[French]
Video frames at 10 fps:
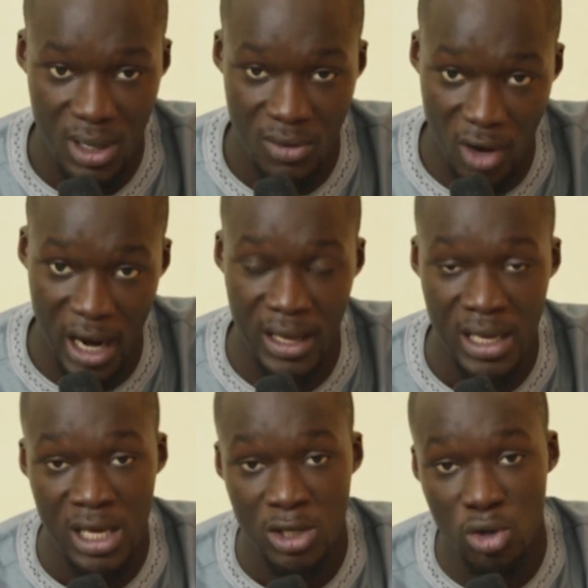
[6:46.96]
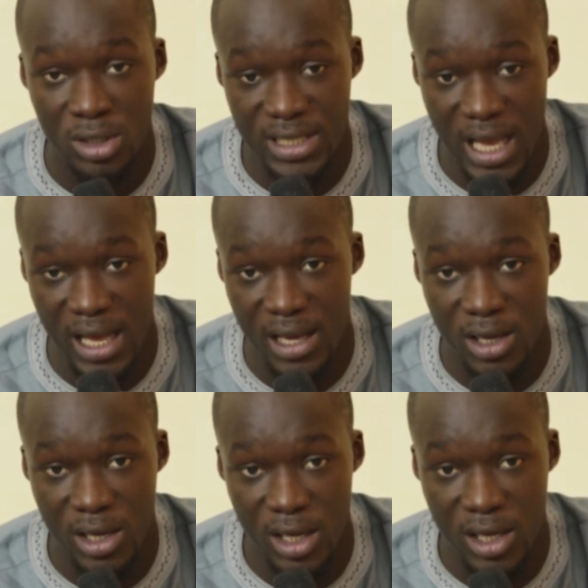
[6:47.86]
Voilà. Donc ça,
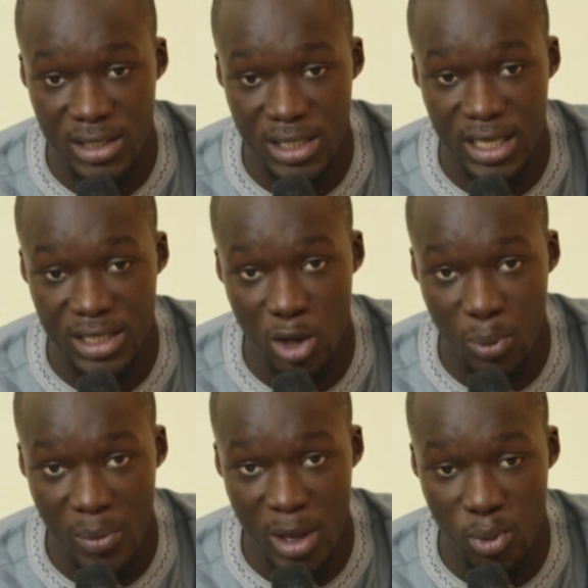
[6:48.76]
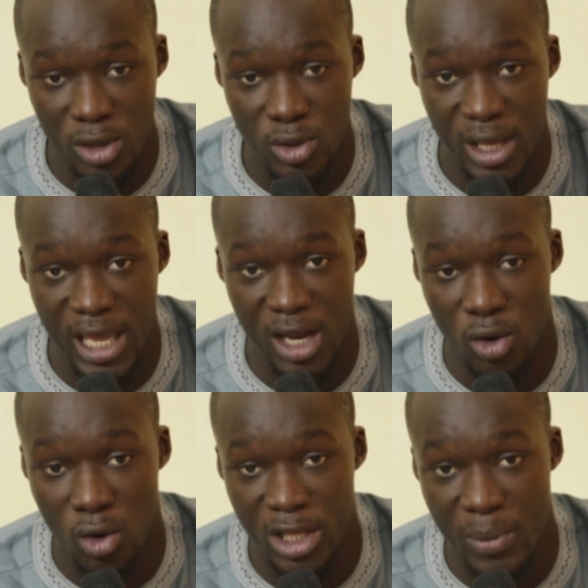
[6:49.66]
euh, c'est le premier point sur lequel
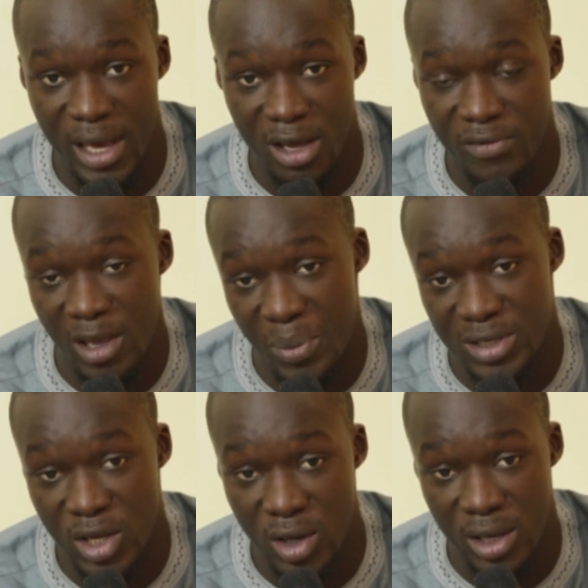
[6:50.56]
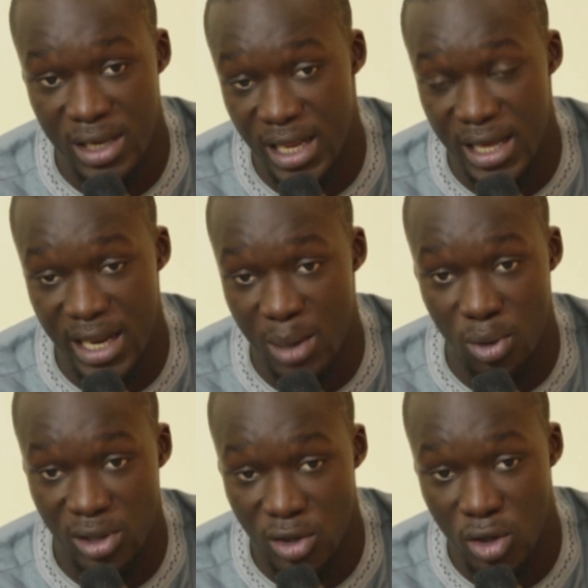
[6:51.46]
on, aimerait revenir parce qu'il est, il est
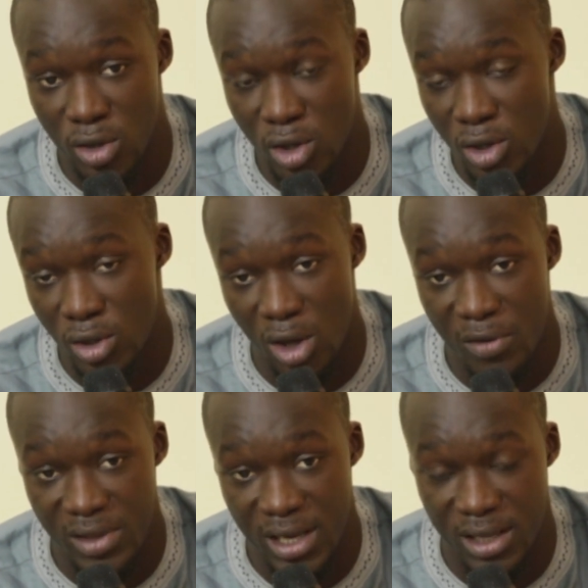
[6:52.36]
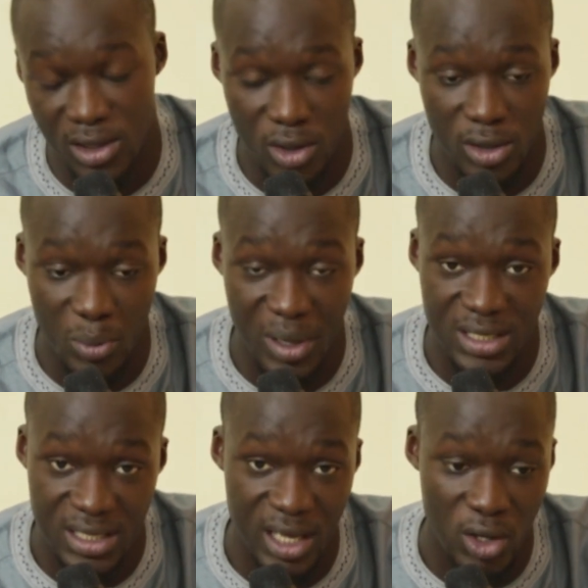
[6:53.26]
important de, revenir, de,
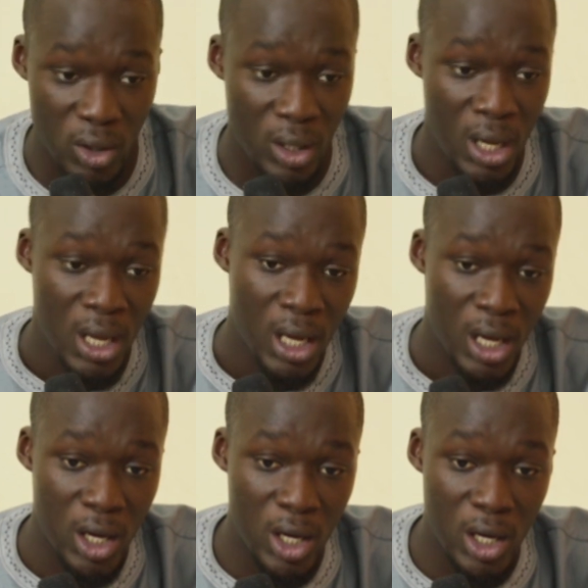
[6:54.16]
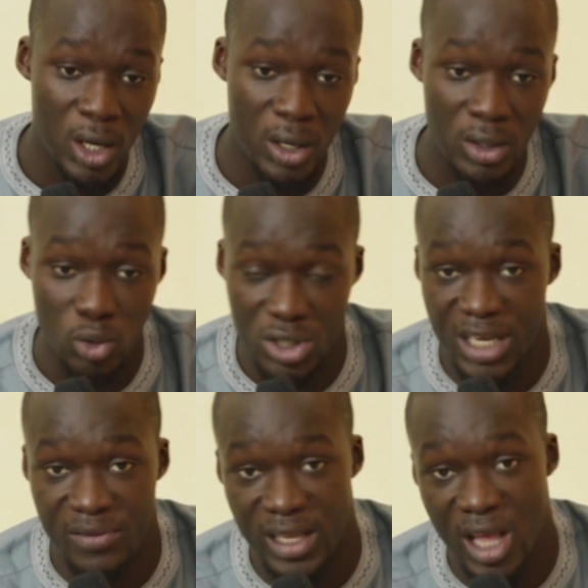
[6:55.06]
préciser que euh, nos
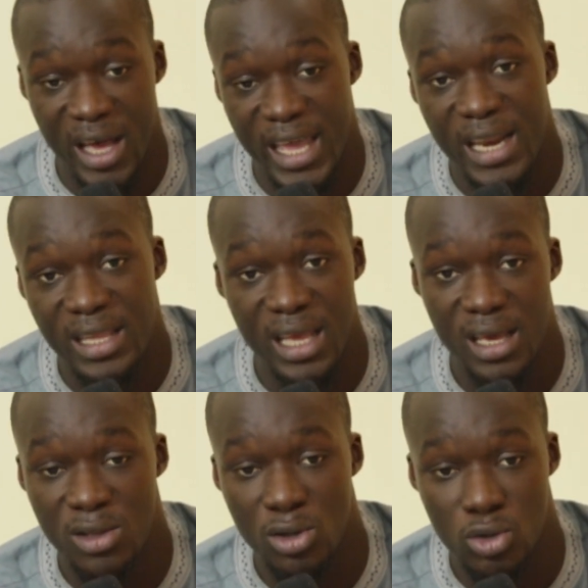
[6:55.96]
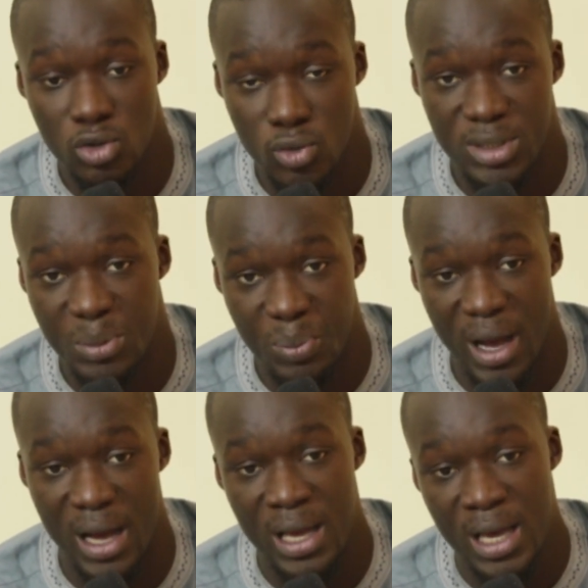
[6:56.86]
chefs d'État, en réalité, ils ne se soucient
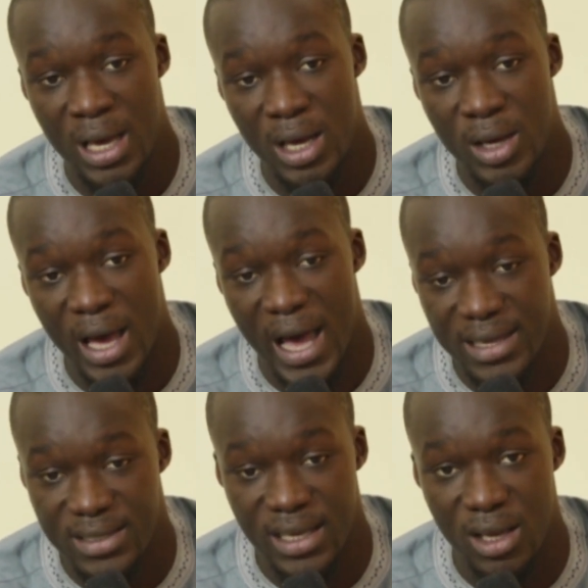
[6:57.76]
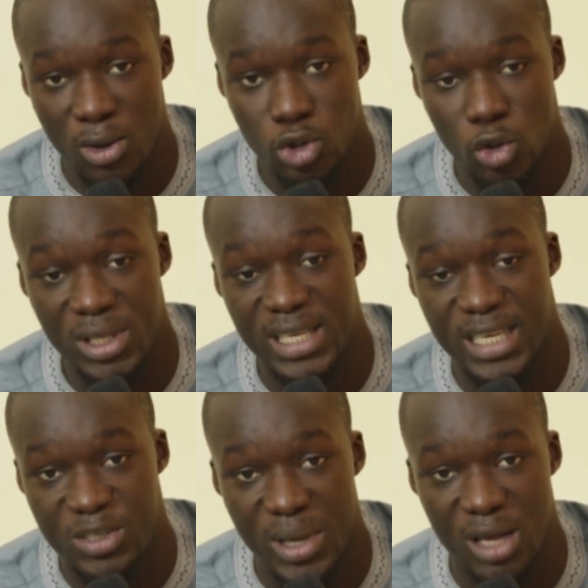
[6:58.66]
pas euh, assez aujourd'hui des
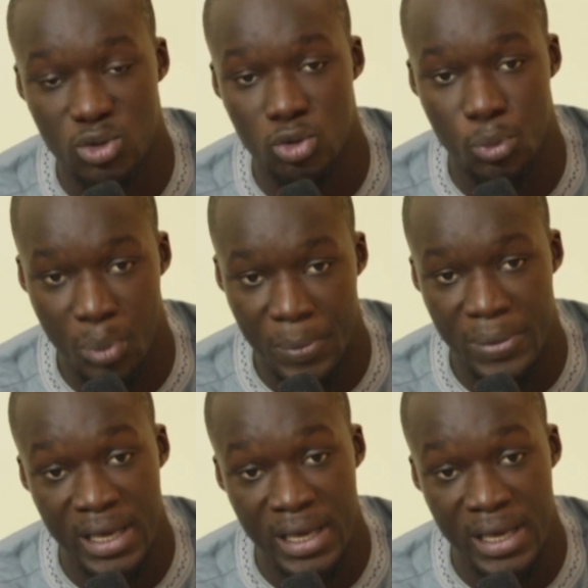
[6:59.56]
aspirations du peuple.